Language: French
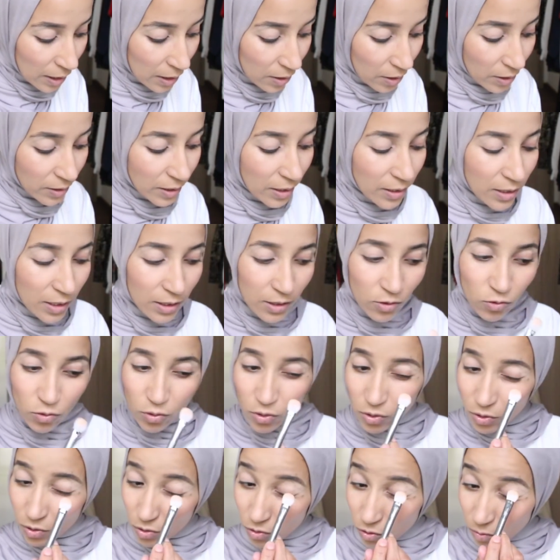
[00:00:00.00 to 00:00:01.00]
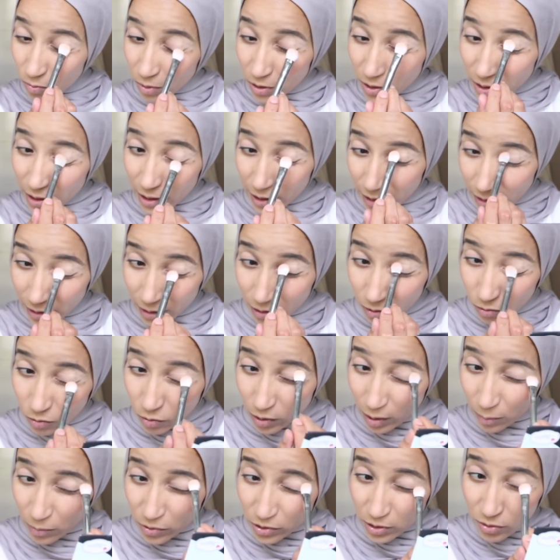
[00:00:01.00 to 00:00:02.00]
Alors ça c'est une, bonne technique,
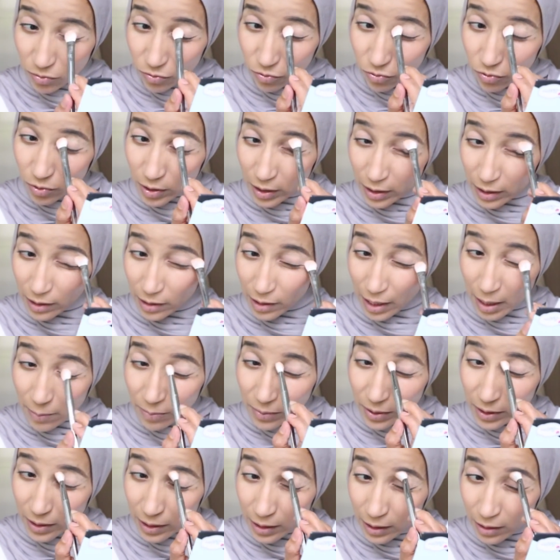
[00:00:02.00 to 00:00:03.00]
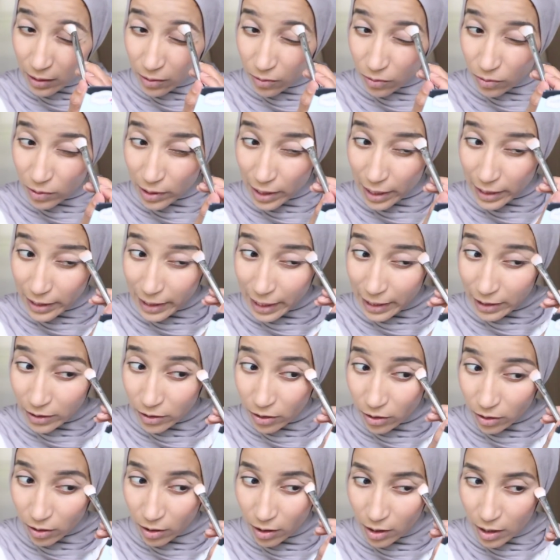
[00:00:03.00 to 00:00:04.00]
notamment si vous voulez appliquer euh, de
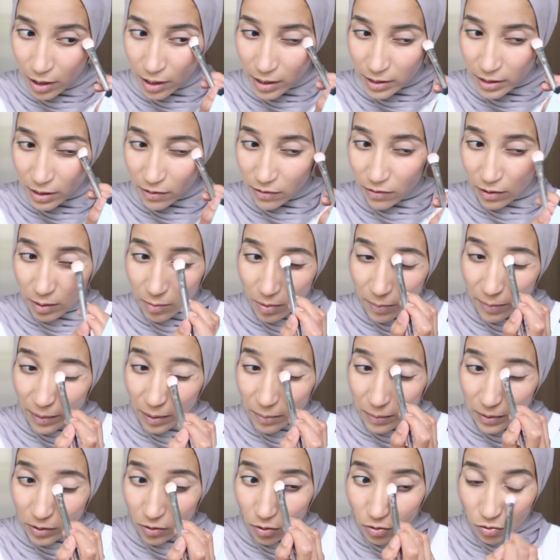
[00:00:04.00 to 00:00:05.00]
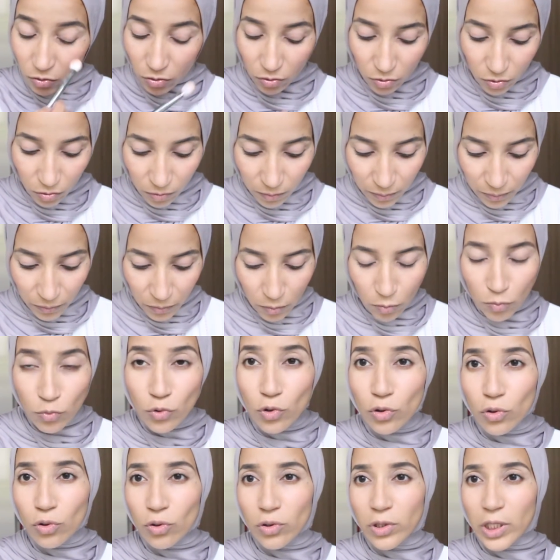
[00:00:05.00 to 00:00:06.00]
l'eyeliner, ça va vraiment permettre de
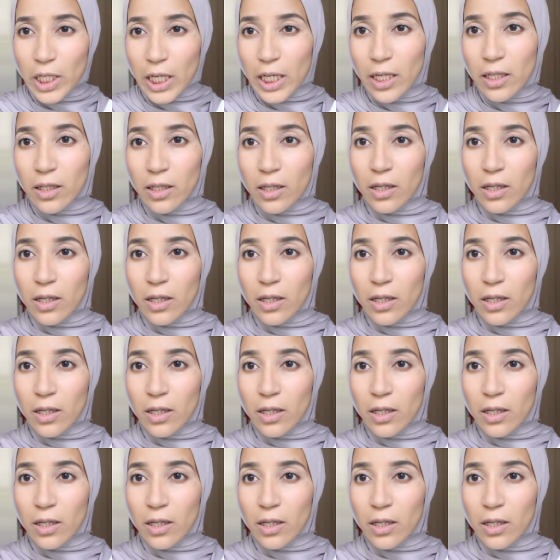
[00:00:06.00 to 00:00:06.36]
mieux tenir.